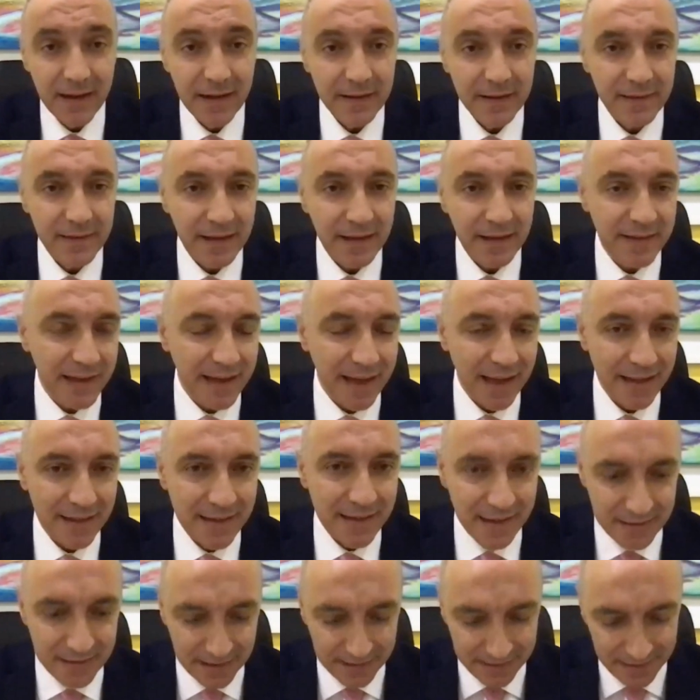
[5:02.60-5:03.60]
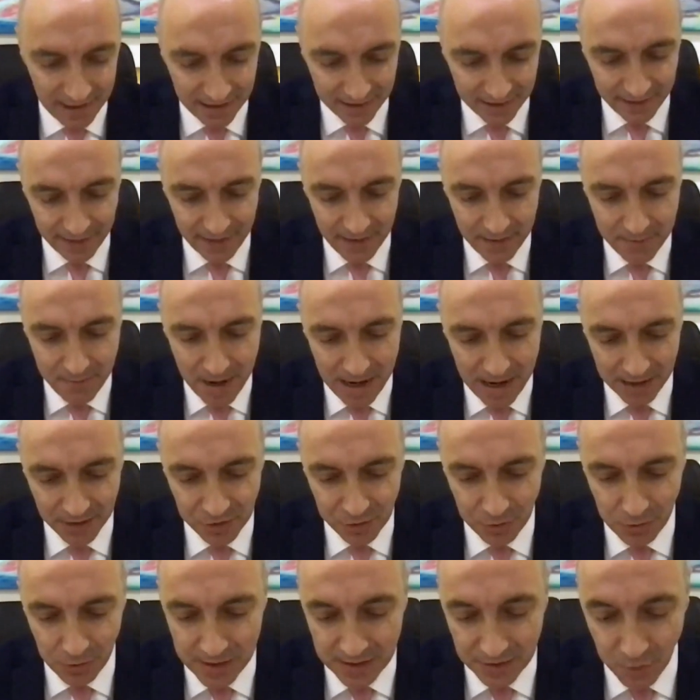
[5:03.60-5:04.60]
desde que el 17 de
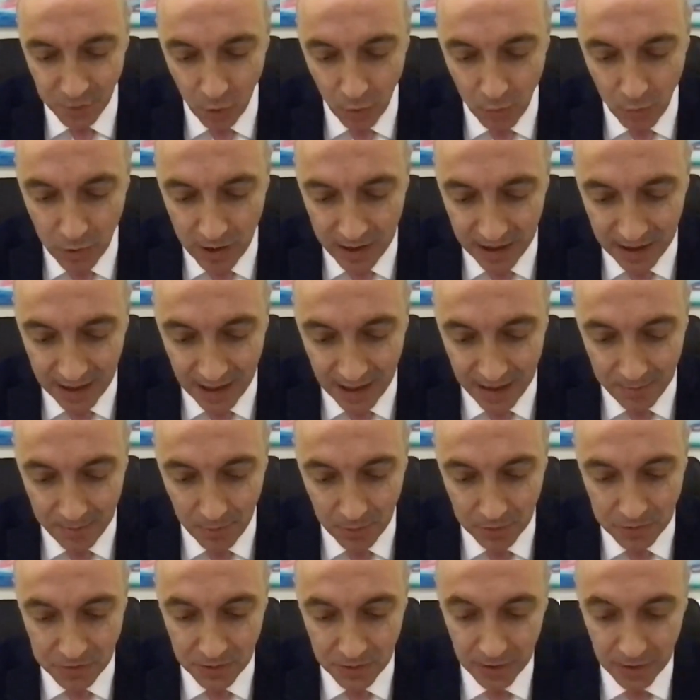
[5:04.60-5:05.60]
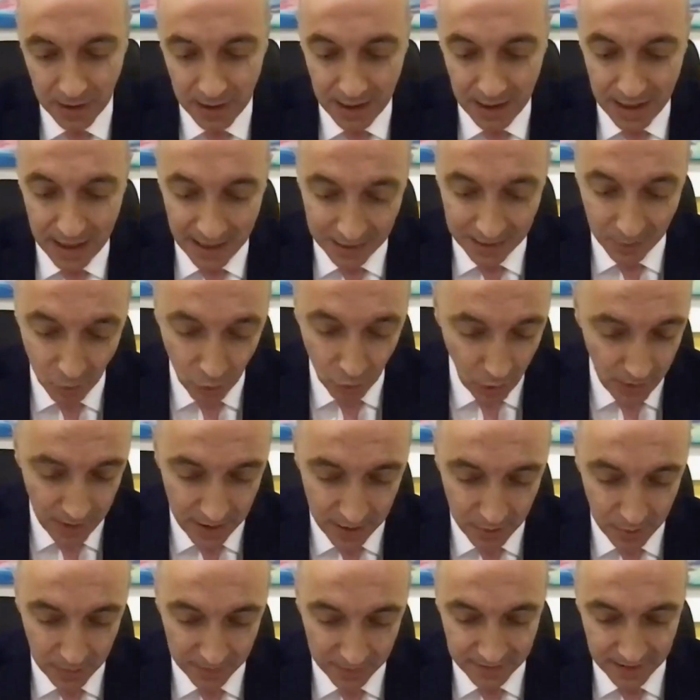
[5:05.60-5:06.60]
marzo les comunicamos a
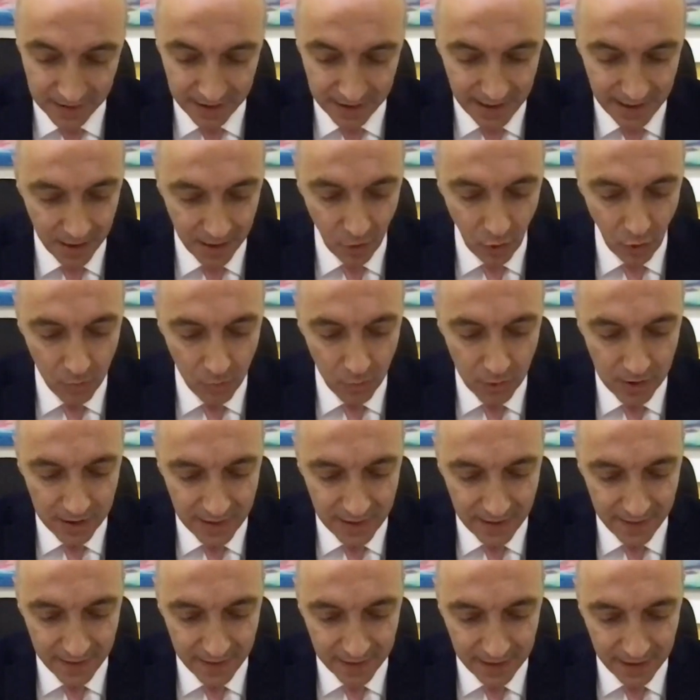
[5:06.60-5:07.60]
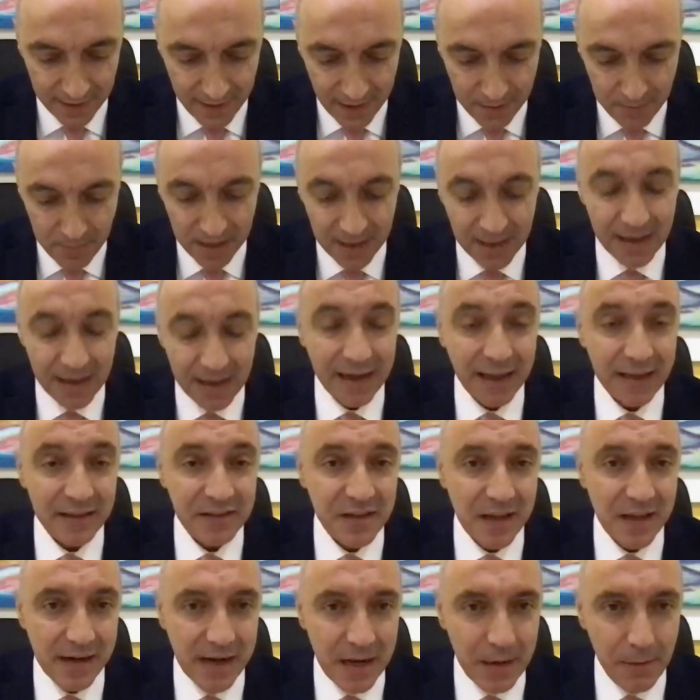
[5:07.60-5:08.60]
toda nuestra gran comunidad académica que
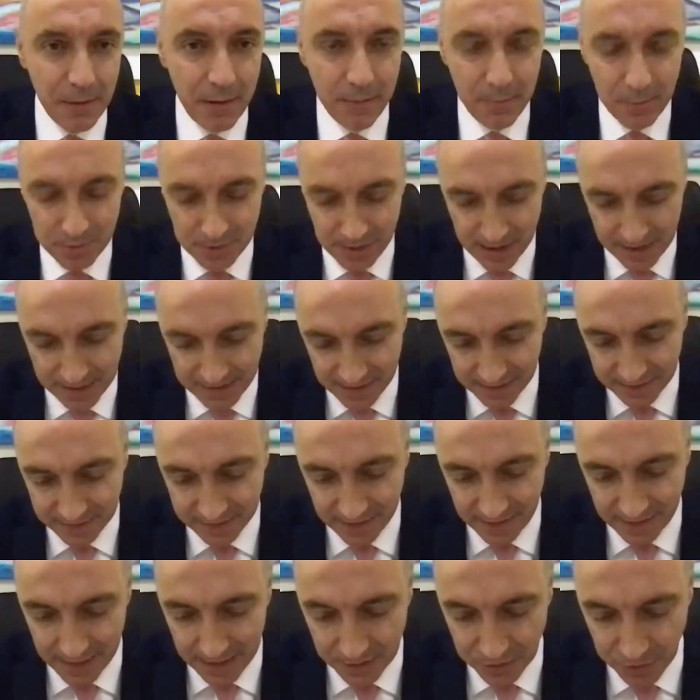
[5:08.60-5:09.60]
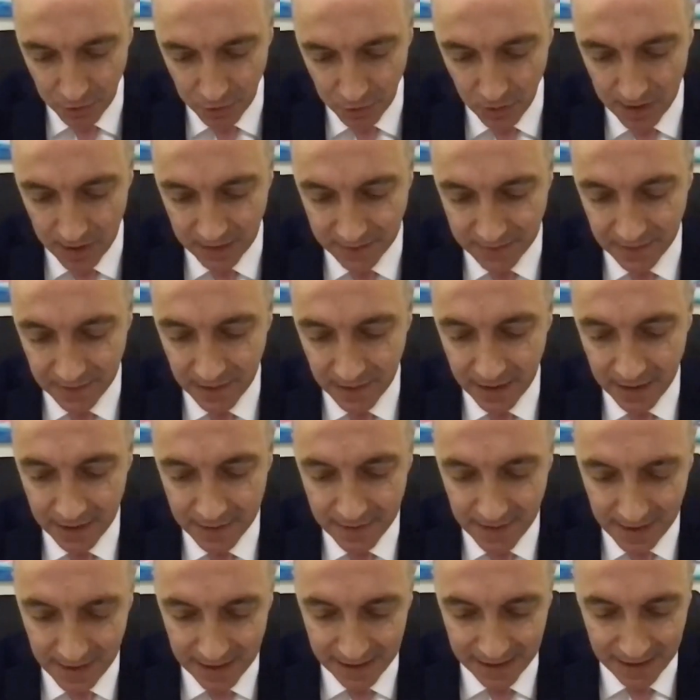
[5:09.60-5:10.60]
cerrábamos las instalaciones
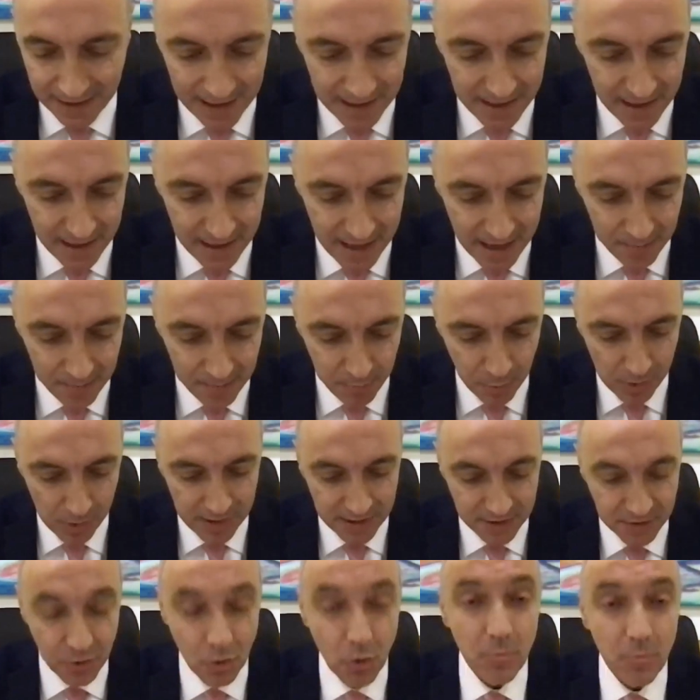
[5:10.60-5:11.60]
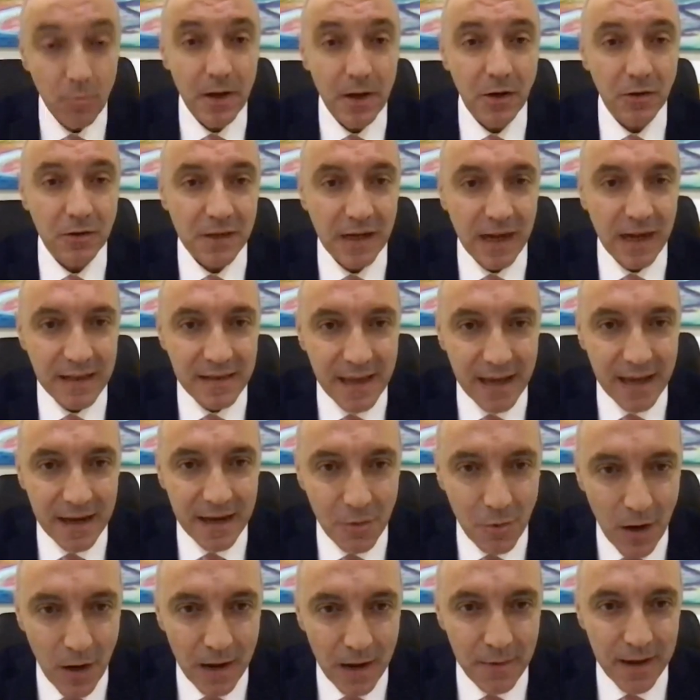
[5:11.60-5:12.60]
de la calle Nápoles número
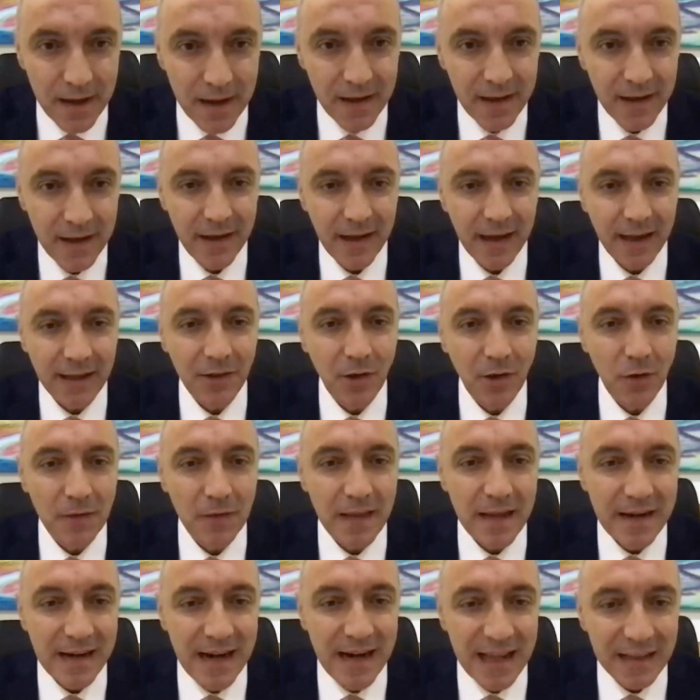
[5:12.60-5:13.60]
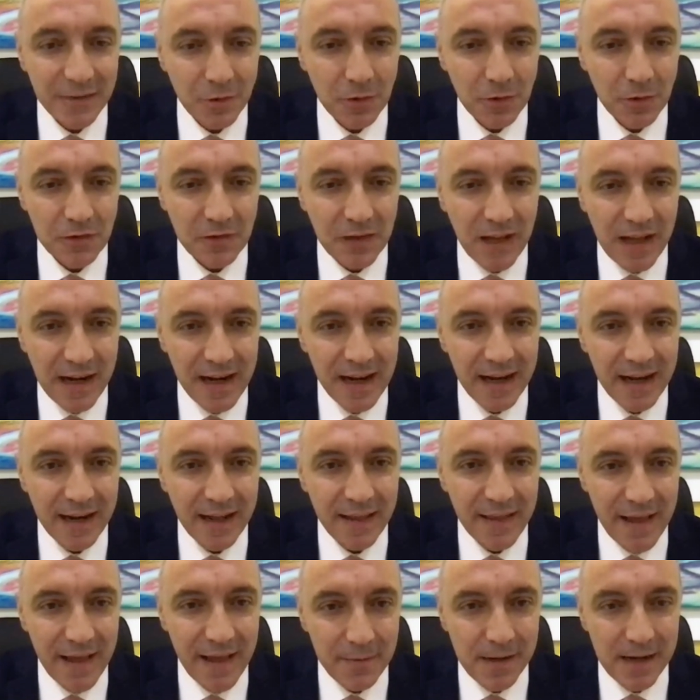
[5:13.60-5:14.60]
39, en donde ratos tan
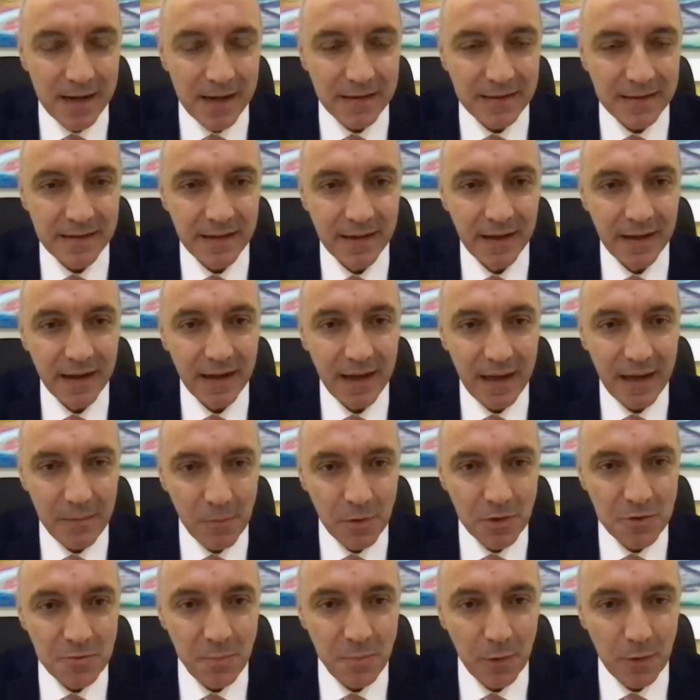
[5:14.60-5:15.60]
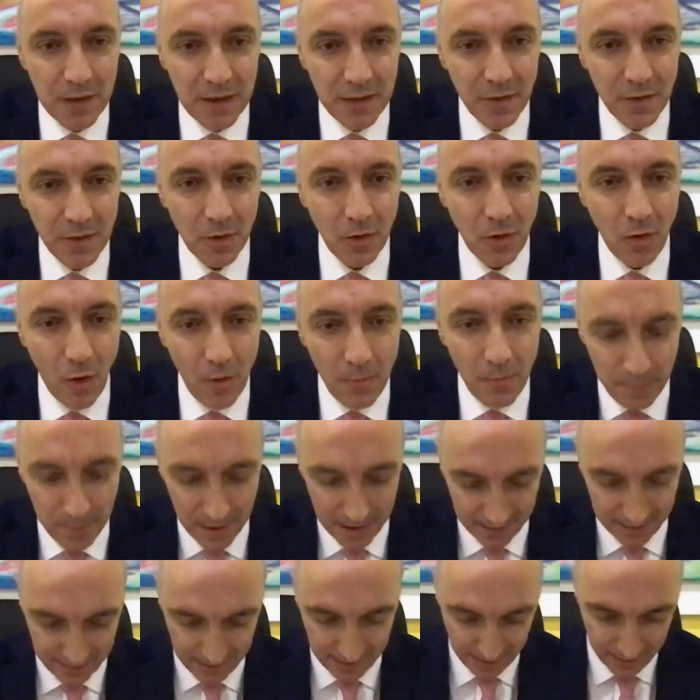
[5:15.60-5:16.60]
agradables hemos podido
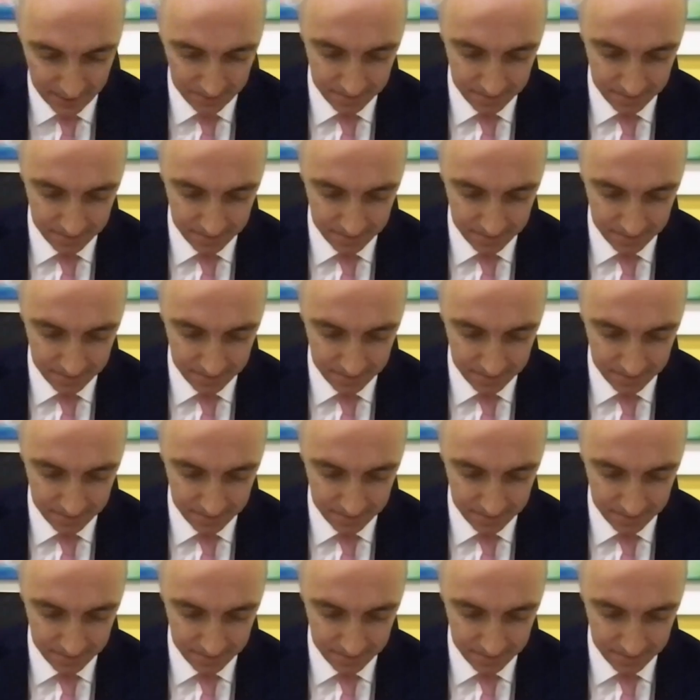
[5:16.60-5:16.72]
compartir.